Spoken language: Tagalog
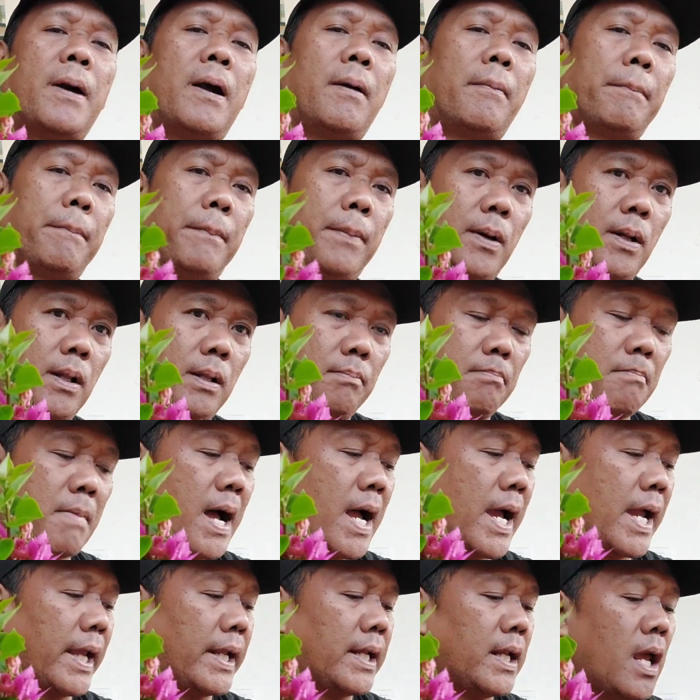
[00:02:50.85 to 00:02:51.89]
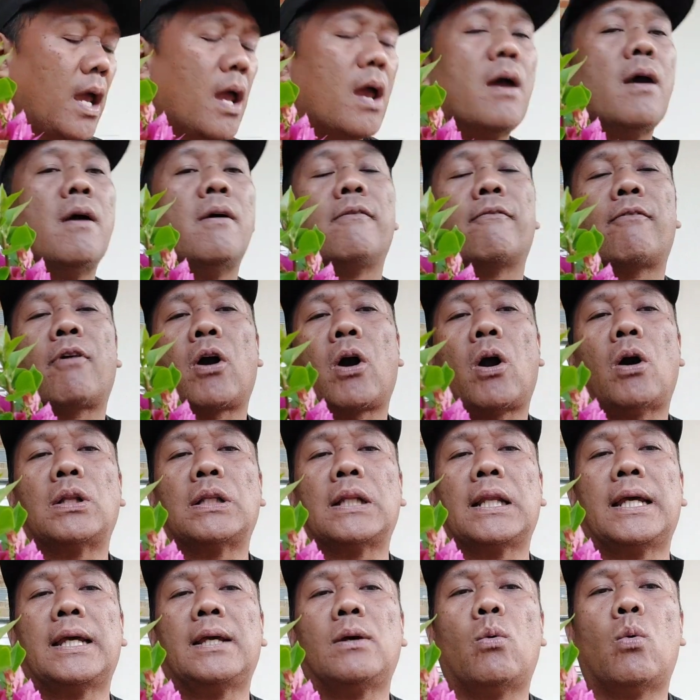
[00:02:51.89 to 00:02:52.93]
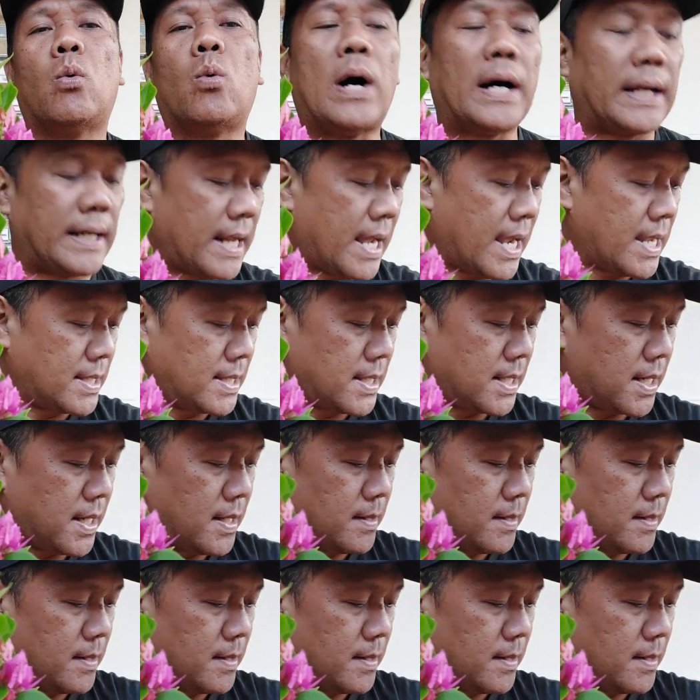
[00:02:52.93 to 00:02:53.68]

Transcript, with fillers: purple mine for only 100